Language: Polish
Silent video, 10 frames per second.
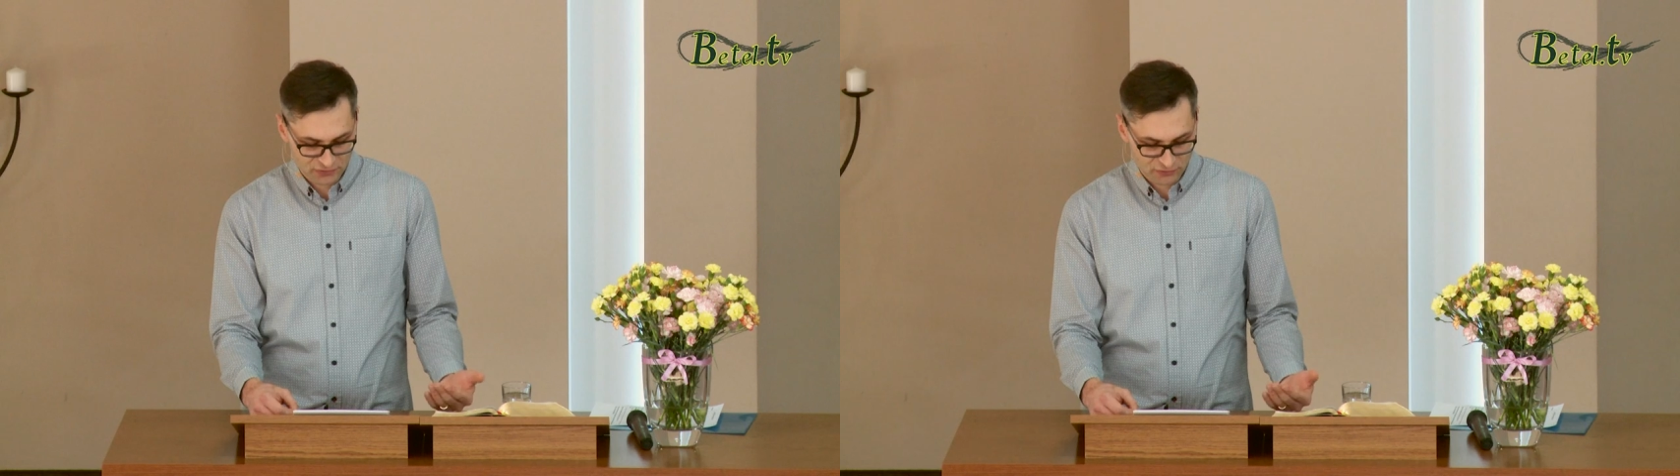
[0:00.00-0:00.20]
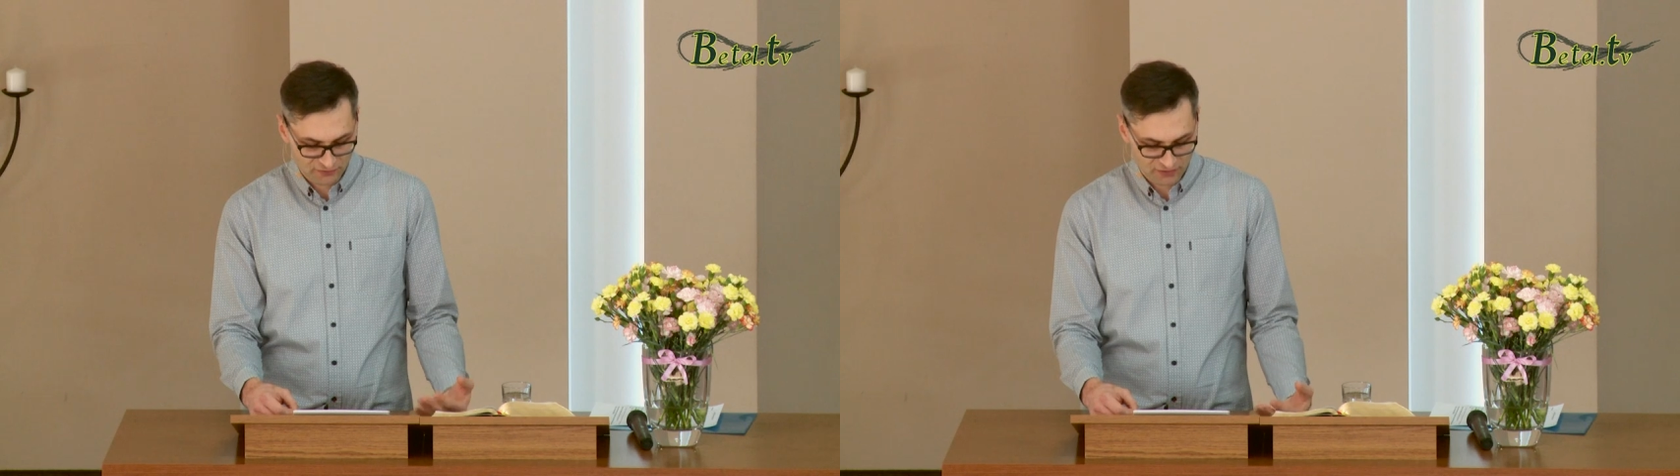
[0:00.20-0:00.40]

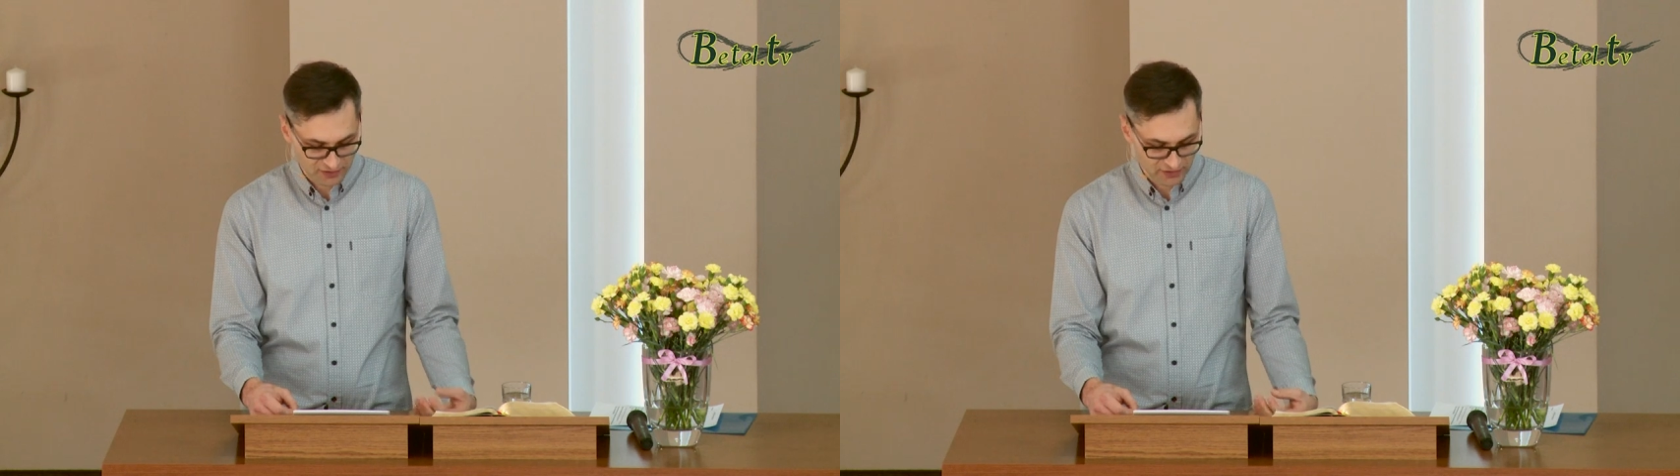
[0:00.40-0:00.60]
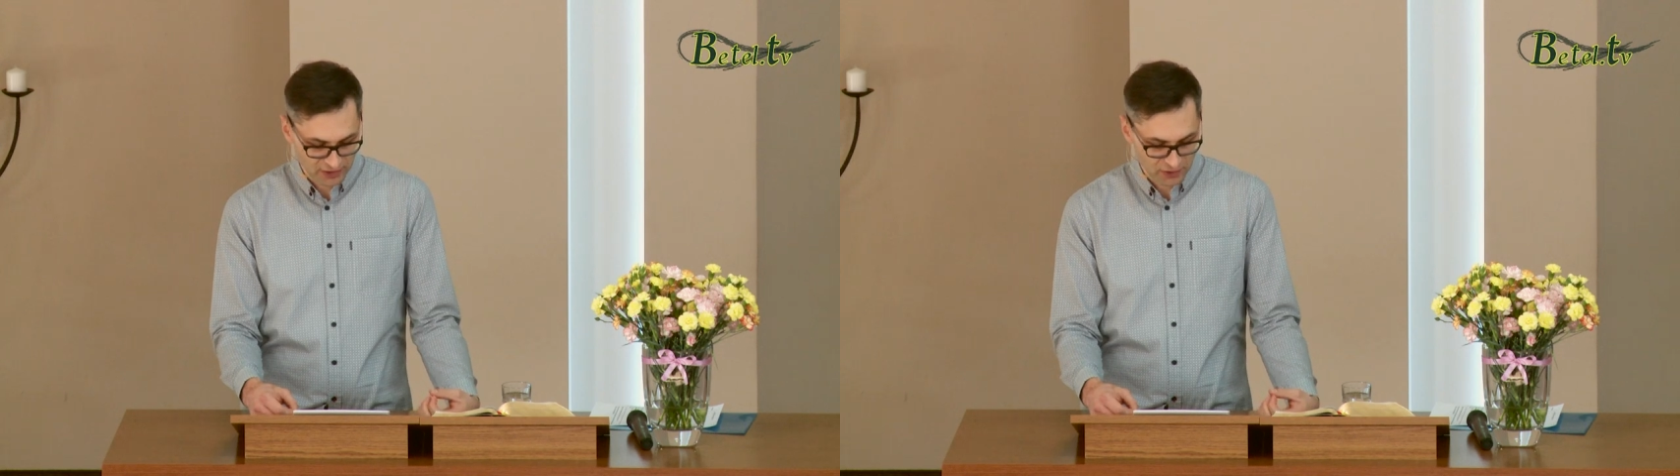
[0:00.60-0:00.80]

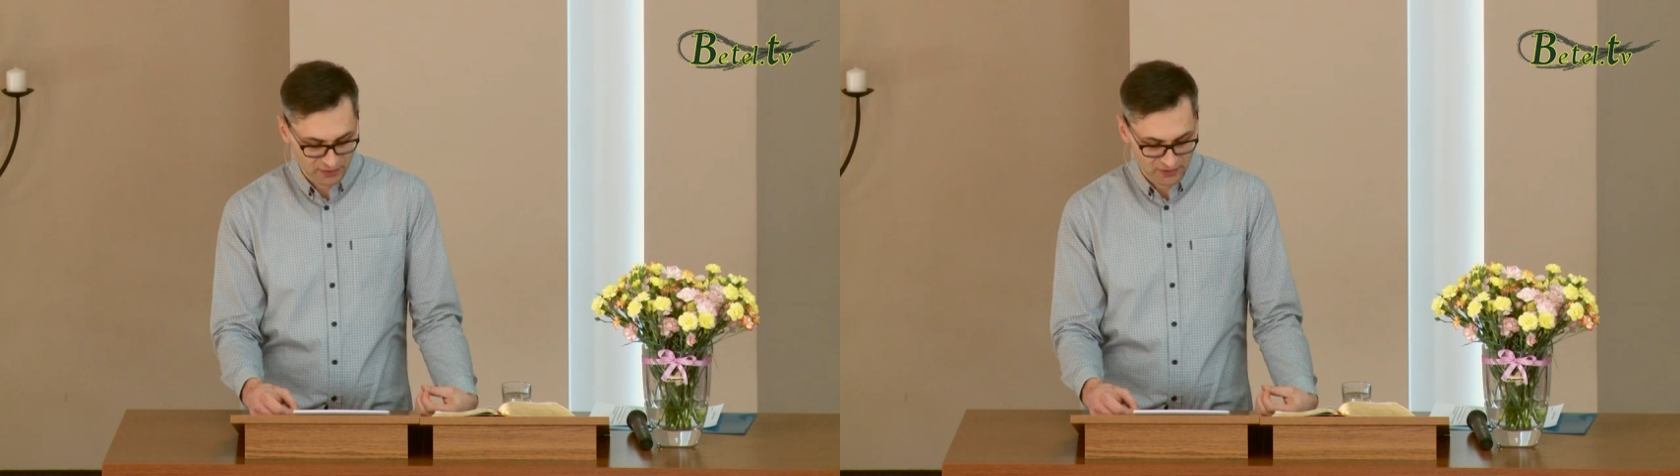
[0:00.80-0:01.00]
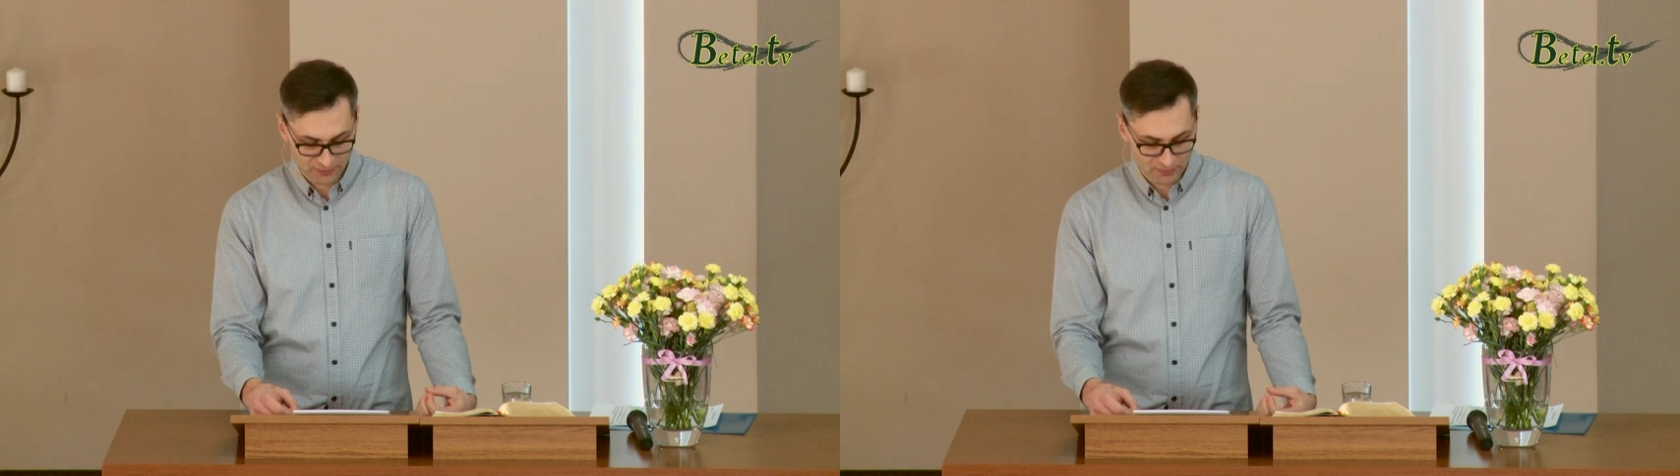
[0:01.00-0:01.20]
słowo
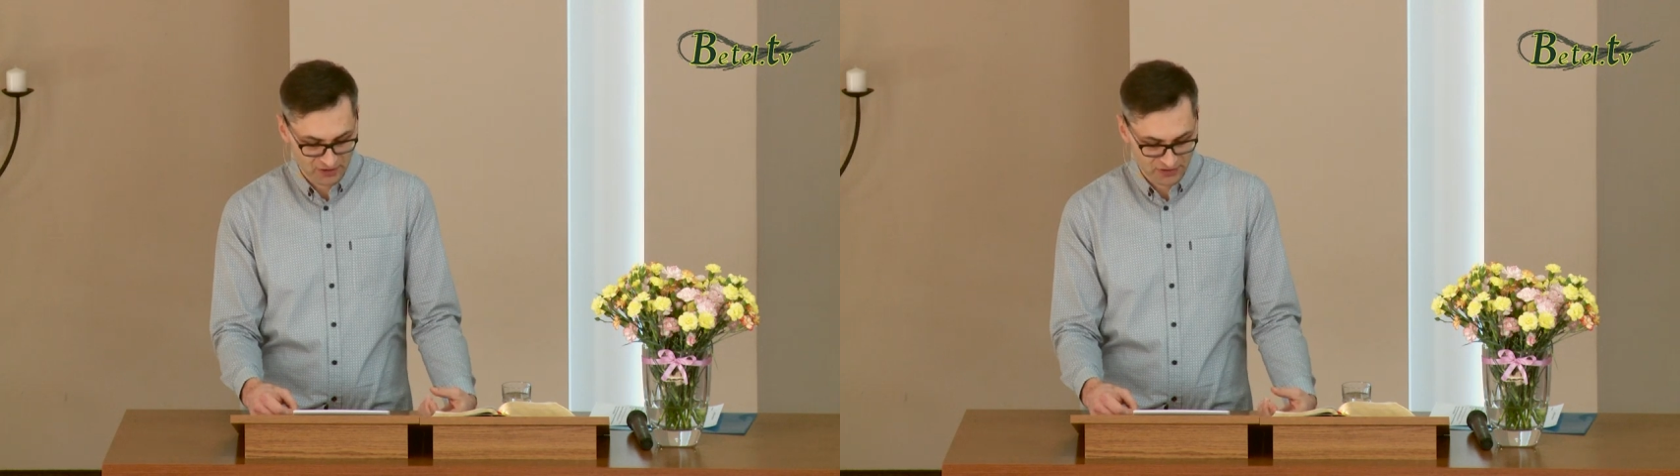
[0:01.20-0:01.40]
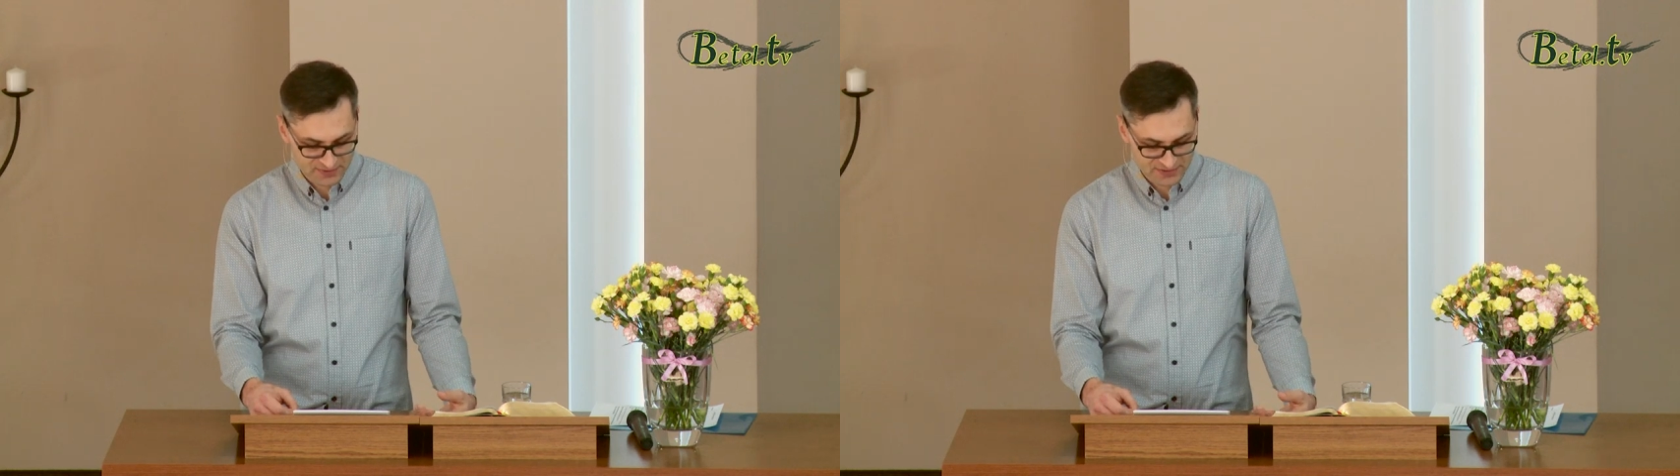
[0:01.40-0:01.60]

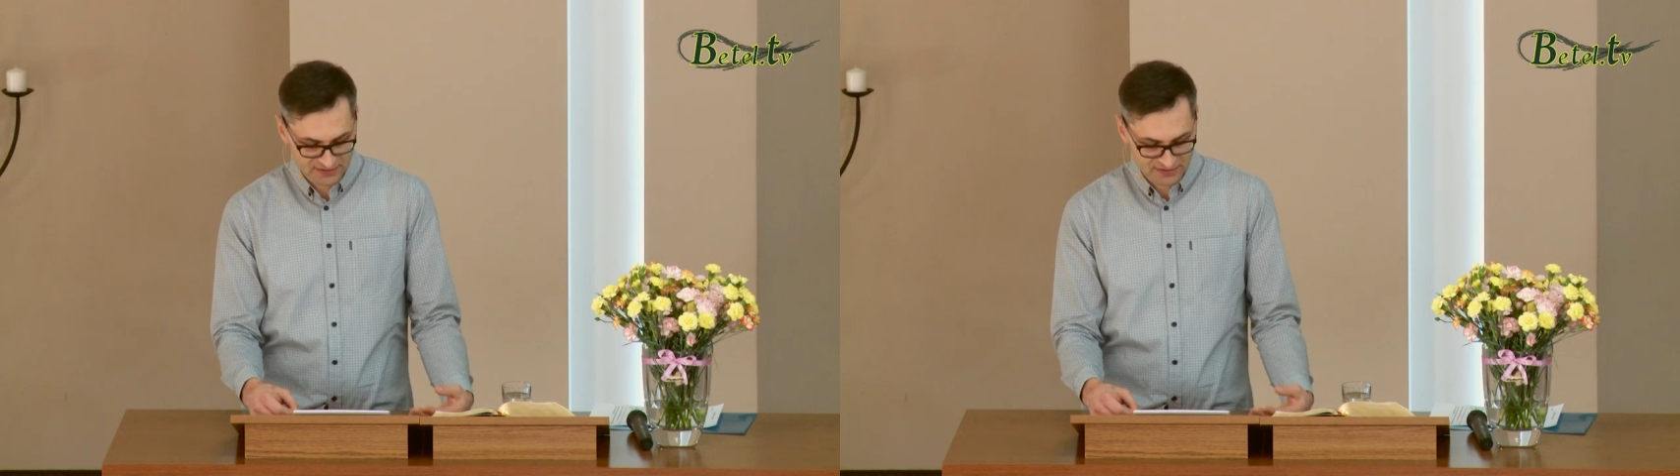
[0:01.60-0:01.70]
apokalipsa